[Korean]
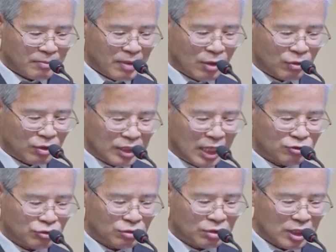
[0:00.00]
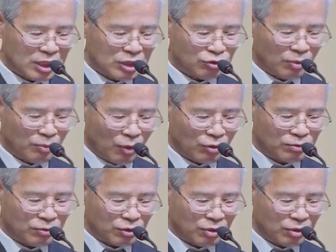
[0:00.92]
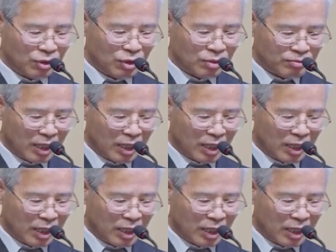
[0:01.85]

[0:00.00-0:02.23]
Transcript: 바로 예수 그리스도의 복음으로